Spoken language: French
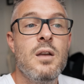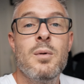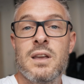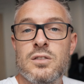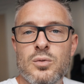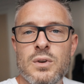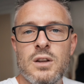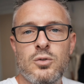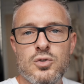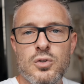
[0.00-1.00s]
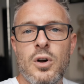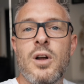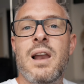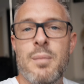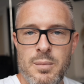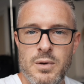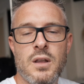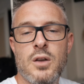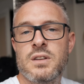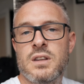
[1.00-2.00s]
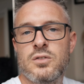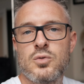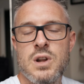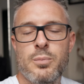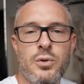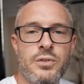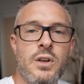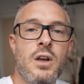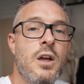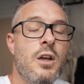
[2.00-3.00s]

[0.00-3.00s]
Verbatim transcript: et ma question est toujours la même. D'ailleurs, cette question, je la pose